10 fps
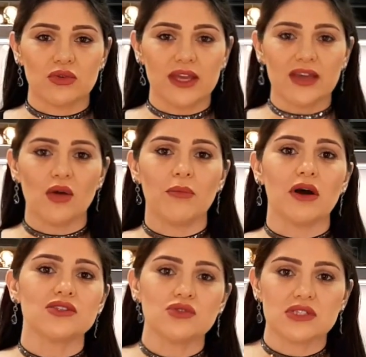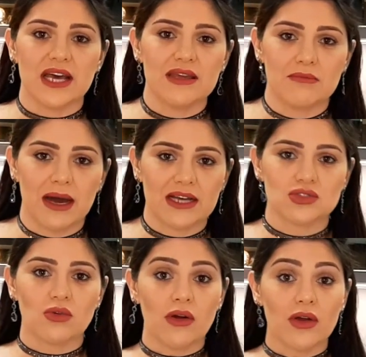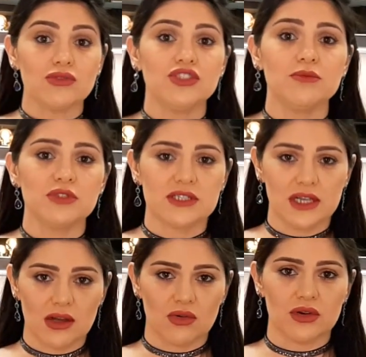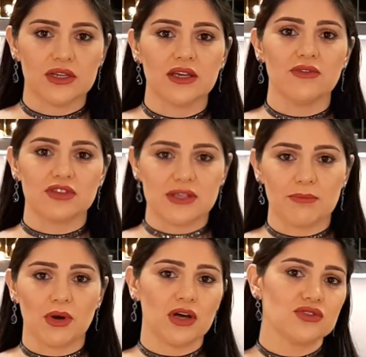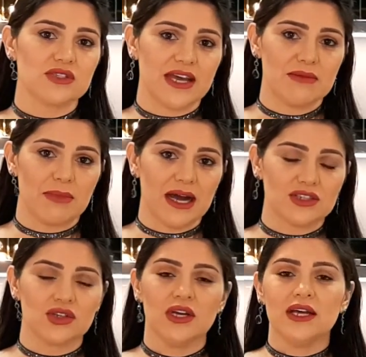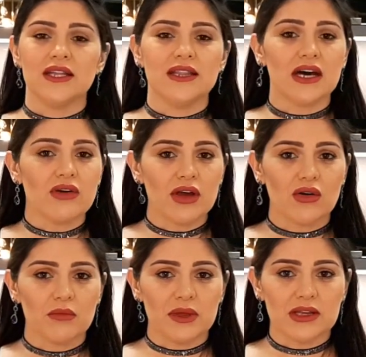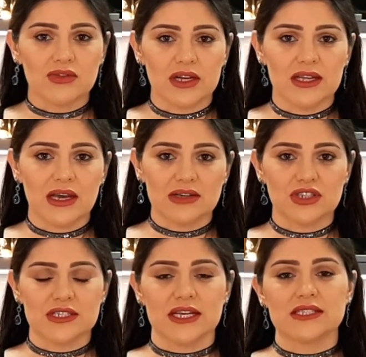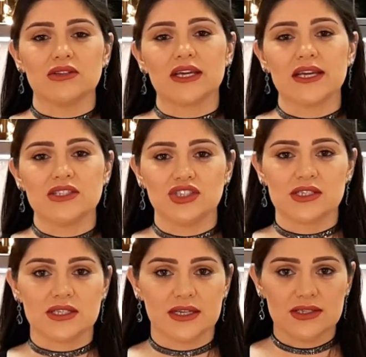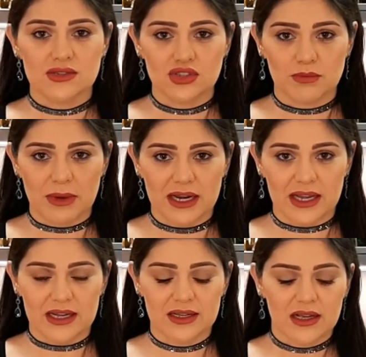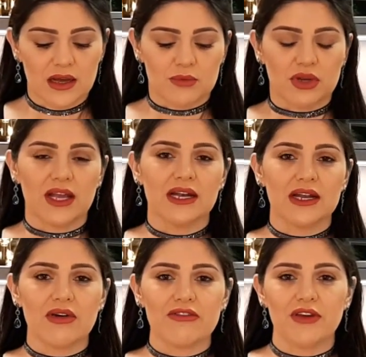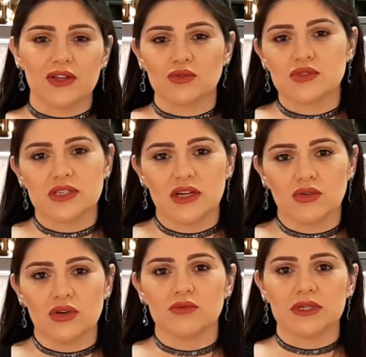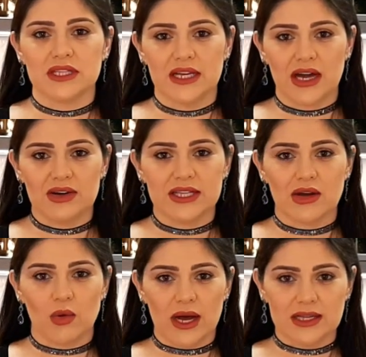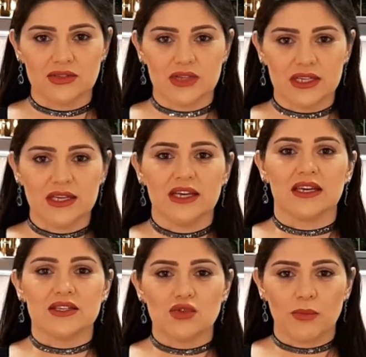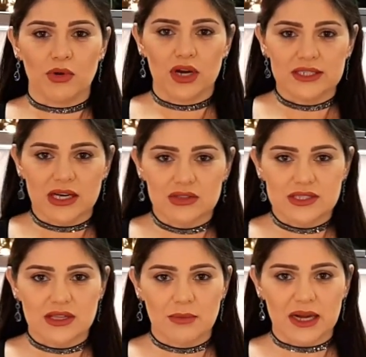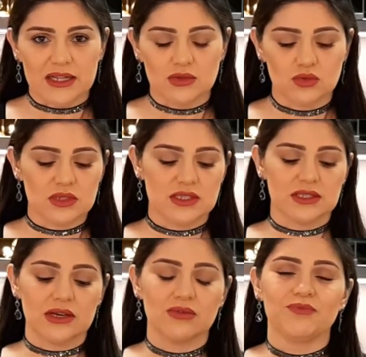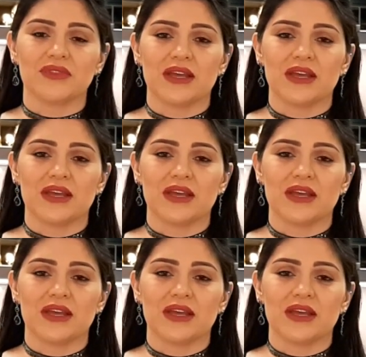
o que que eu posso usar embaixo, qual que é o tipo de silicone que você pode usar embaixo. Não recomendo ali a utilização daqueles descansos de panela, porque ele não é feito com silicone, um material adequado ali, que suporta altas temperaturas, então